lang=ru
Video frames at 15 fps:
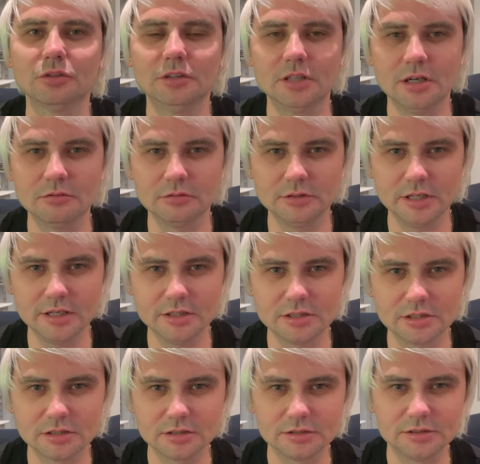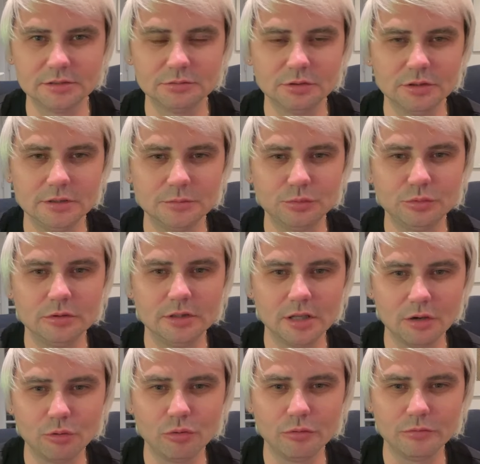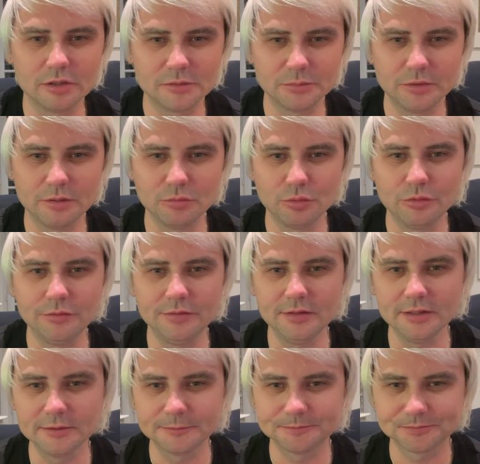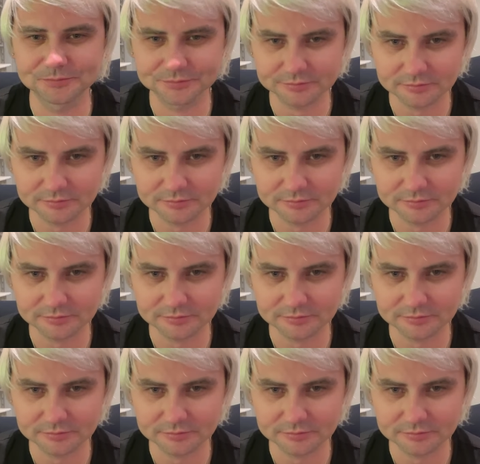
Вот так вот я решил. Сегодня будет такой у нас прямой эфир.